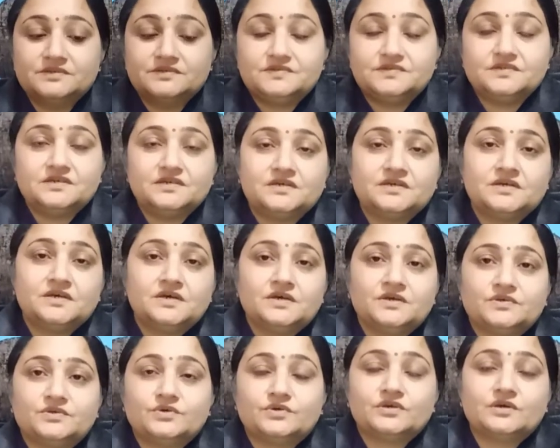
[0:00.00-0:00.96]
कीजिए
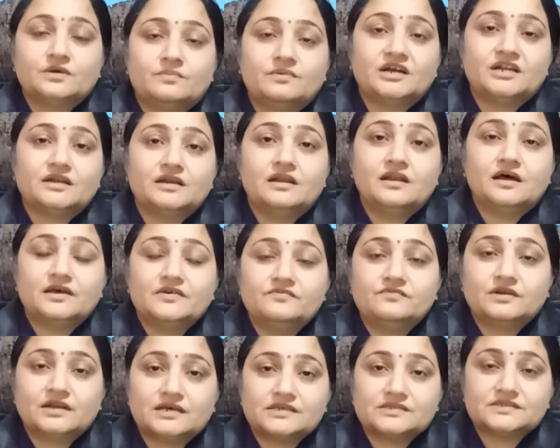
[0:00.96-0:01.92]
क्योंकि हमारी लाइव
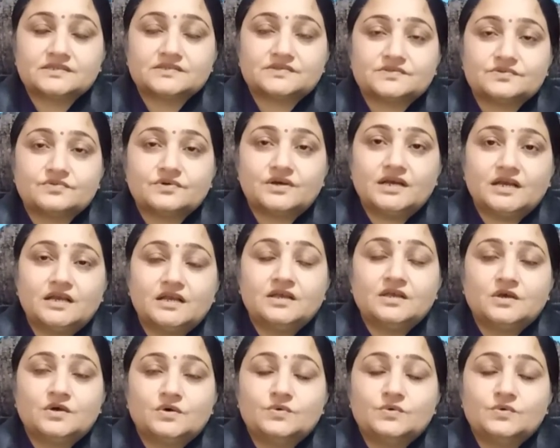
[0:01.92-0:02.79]
क्लासेस जो हैं